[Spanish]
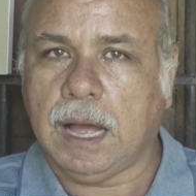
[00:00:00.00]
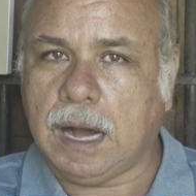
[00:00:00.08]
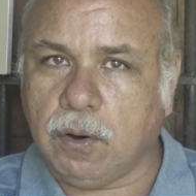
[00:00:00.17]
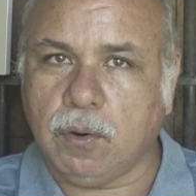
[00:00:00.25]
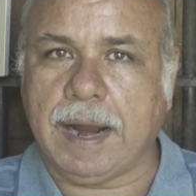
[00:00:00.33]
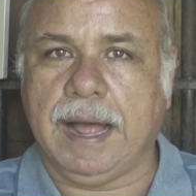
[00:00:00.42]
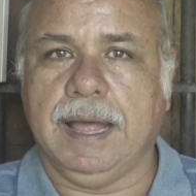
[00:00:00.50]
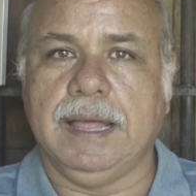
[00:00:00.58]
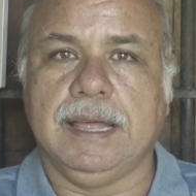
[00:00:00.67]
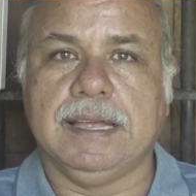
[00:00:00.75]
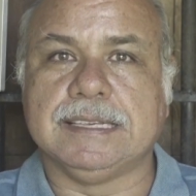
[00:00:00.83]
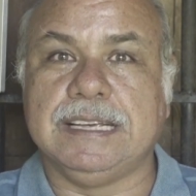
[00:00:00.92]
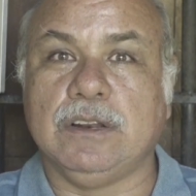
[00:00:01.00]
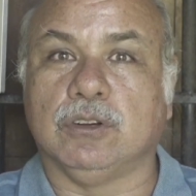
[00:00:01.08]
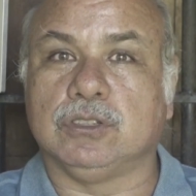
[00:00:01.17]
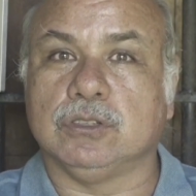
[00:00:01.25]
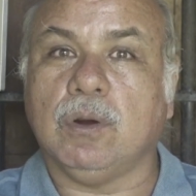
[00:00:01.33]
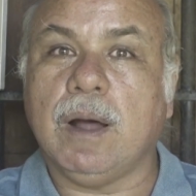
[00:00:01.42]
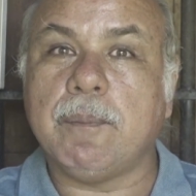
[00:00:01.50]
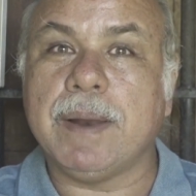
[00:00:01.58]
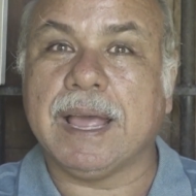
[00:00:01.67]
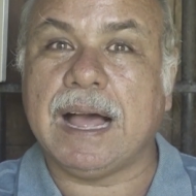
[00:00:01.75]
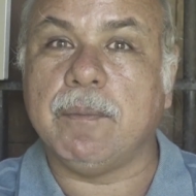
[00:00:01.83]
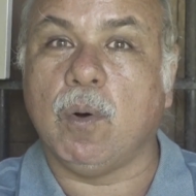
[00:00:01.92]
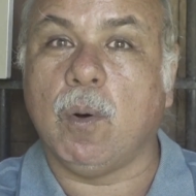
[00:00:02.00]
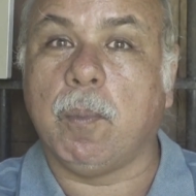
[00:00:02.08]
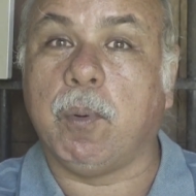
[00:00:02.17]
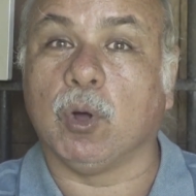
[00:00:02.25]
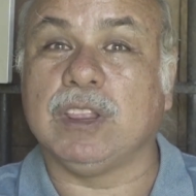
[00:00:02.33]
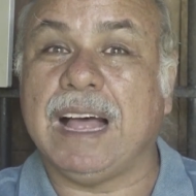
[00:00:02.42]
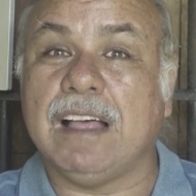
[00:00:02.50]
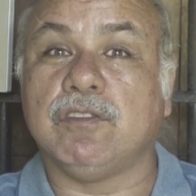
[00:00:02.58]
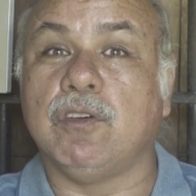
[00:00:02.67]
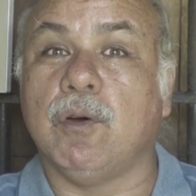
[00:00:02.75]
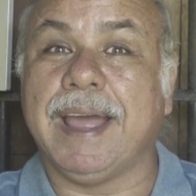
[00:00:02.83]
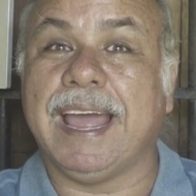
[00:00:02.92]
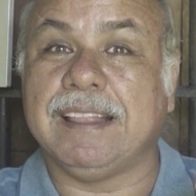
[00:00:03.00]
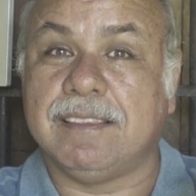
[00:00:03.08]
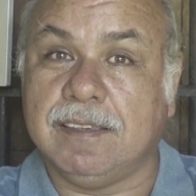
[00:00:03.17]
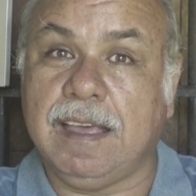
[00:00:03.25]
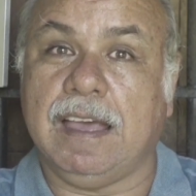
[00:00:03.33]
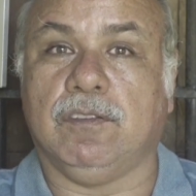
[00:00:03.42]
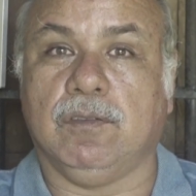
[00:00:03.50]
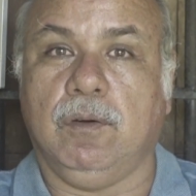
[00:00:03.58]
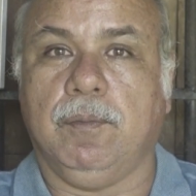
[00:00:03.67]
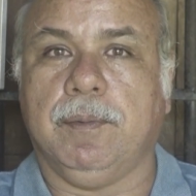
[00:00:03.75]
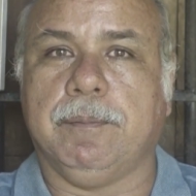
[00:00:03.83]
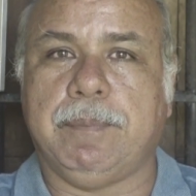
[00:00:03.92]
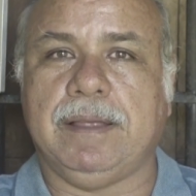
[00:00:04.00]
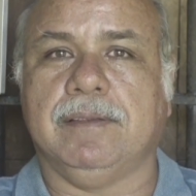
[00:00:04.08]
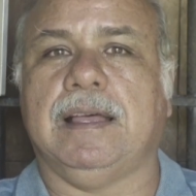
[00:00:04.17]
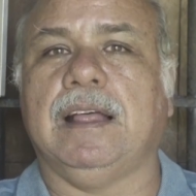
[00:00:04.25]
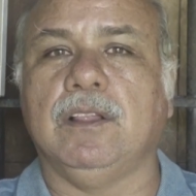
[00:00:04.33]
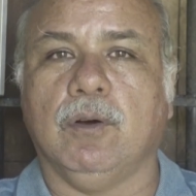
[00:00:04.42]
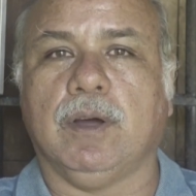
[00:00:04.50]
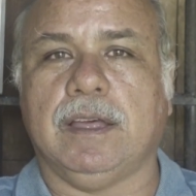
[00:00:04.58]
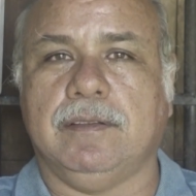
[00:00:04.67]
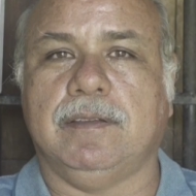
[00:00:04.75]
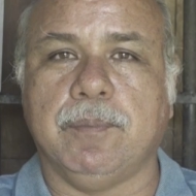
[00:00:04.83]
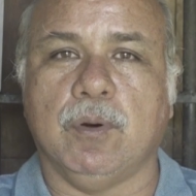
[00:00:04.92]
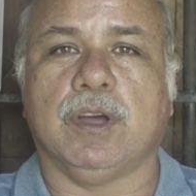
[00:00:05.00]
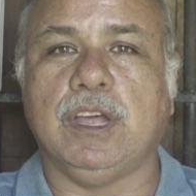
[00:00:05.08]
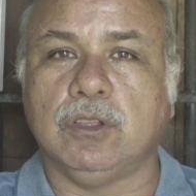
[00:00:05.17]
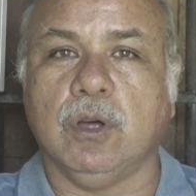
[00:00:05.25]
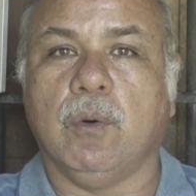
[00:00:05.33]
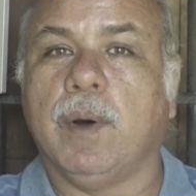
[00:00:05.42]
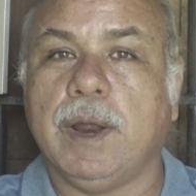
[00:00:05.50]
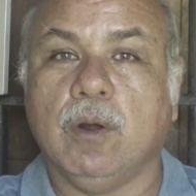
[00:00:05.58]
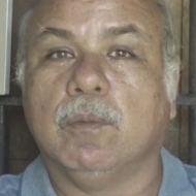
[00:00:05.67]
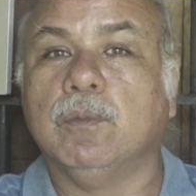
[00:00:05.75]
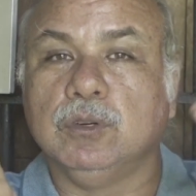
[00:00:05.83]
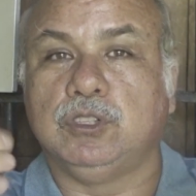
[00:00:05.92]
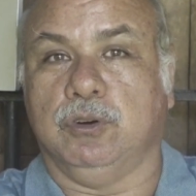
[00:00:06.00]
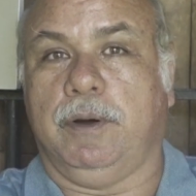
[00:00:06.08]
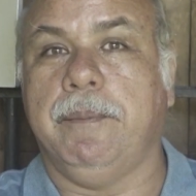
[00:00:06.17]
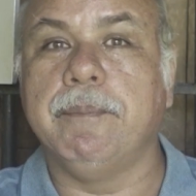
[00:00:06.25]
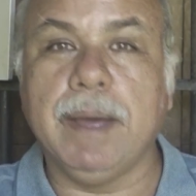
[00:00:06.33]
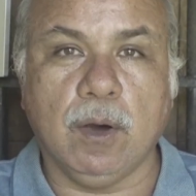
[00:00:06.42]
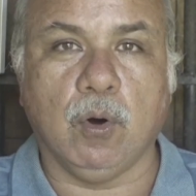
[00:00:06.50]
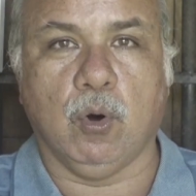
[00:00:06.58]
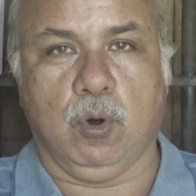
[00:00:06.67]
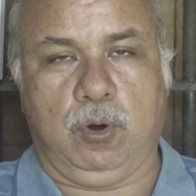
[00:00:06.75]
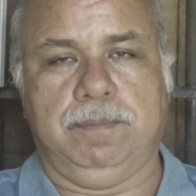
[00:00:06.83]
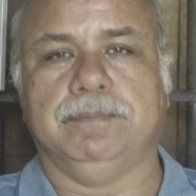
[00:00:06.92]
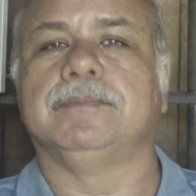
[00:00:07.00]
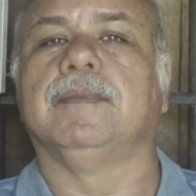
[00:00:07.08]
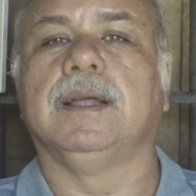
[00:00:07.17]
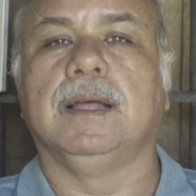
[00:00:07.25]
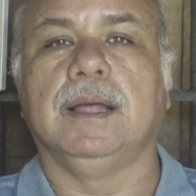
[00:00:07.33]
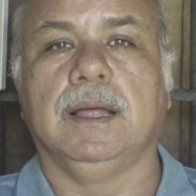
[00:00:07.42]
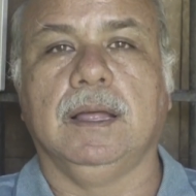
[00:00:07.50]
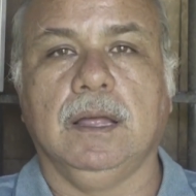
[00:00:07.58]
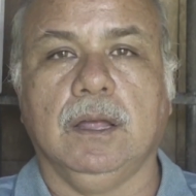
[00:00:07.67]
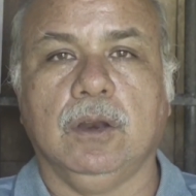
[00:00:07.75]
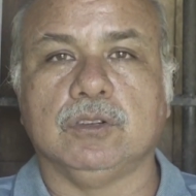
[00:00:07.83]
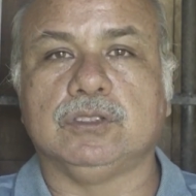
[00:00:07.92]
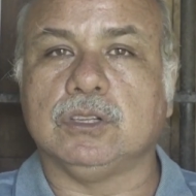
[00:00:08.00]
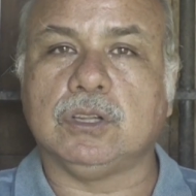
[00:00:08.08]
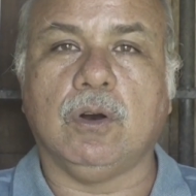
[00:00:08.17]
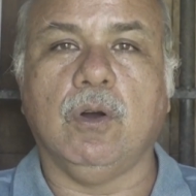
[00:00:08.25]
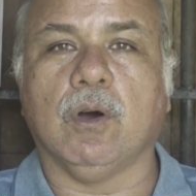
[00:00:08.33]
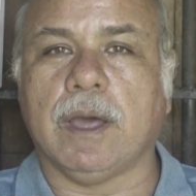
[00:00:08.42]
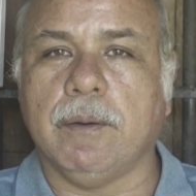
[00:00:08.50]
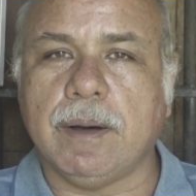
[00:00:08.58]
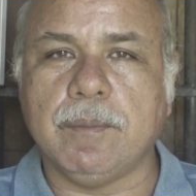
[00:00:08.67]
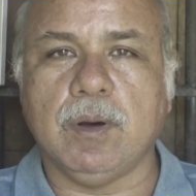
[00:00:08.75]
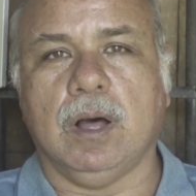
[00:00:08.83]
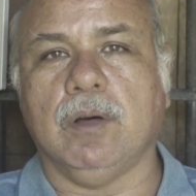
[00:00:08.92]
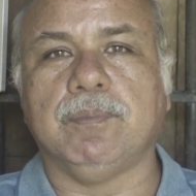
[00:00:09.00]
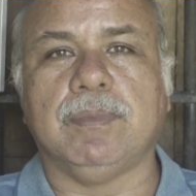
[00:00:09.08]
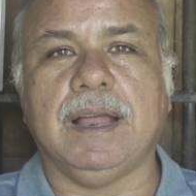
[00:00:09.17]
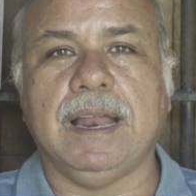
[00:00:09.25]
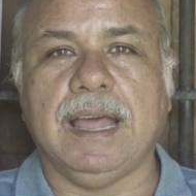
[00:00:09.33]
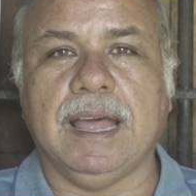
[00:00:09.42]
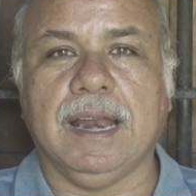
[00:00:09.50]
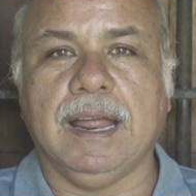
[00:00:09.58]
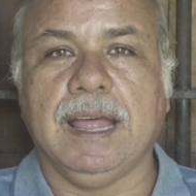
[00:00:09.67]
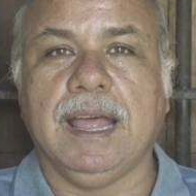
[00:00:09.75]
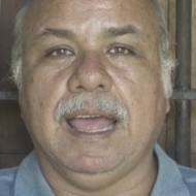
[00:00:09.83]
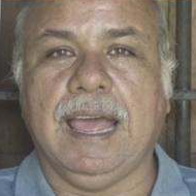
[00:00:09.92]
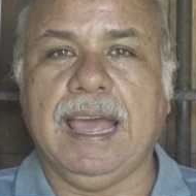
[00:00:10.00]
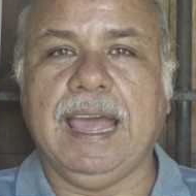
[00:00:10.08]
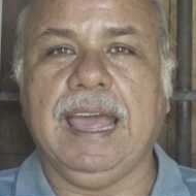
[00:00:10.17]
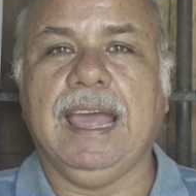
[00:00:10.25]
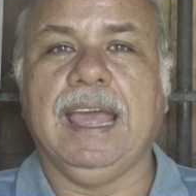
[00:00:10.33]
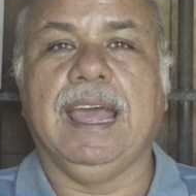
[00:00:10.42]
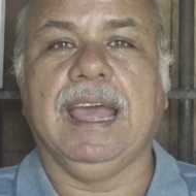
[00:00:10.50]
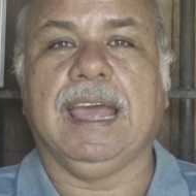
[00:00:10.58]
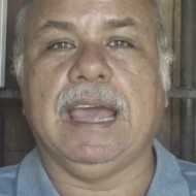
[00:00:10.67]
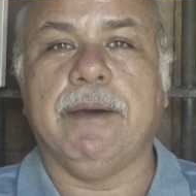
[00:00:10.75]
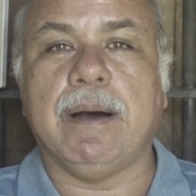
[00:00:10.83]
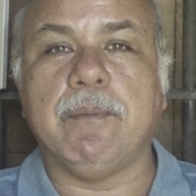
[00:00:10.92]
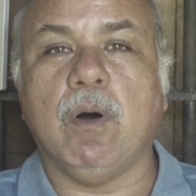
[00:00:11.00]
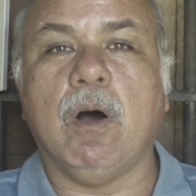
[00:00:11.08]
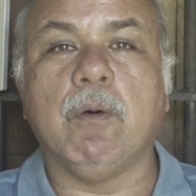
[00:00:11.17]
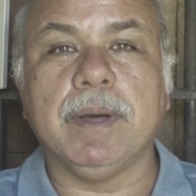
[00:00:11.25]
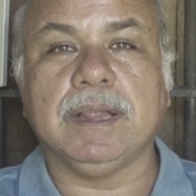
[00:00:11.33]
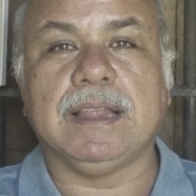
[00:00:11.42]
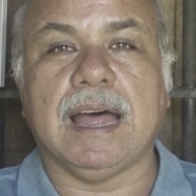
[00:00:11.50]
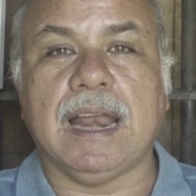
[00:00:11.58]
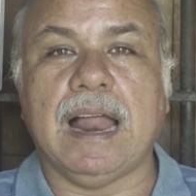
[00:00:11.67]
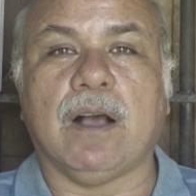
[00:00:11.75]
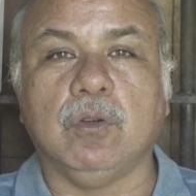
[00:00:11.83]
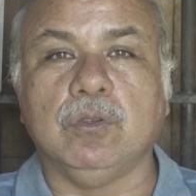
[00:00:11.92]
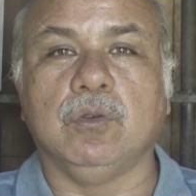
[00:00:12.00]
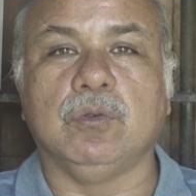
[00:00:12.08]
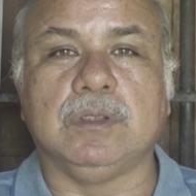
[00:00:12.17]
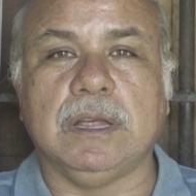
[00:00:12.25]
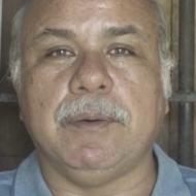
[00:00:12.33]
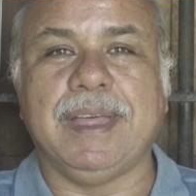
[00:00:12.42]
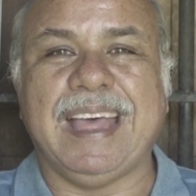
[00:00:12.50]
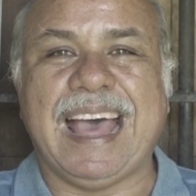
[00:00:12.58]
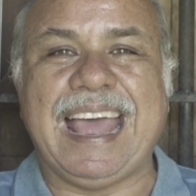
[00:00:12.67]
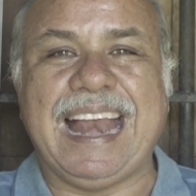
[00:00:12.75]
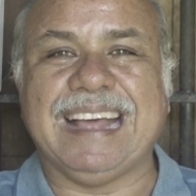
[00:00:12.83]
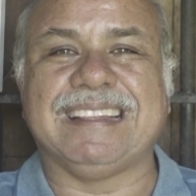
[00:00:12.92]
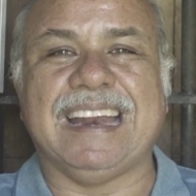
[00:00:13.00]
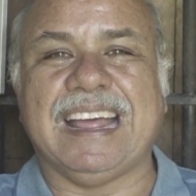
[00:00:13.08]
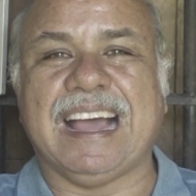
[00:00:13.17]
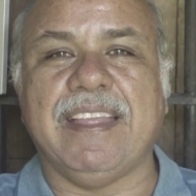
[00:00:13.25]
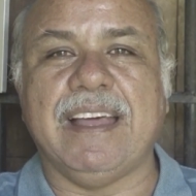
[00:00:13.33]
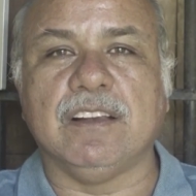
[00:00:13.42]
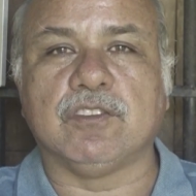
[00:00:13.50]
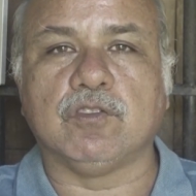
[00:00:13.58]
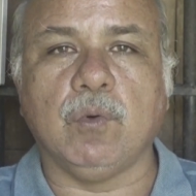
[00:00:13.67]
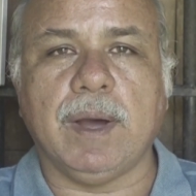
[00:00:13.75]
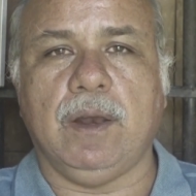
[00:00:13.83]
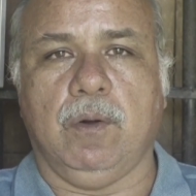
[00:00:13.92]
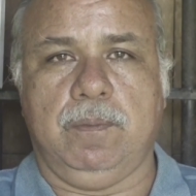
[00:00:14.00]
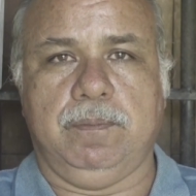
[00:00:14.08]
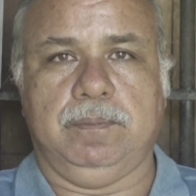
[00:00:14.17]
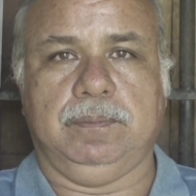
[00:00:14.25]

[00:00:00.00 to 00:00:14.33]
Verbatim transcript: Ahora, si nosotros aplicamos potasio en exceso, pensando que si poquito es bueno, mucho es mejor, nosotros lo que vamos a obtener es que vamos a aumentar la conductividad eléctrica del suelo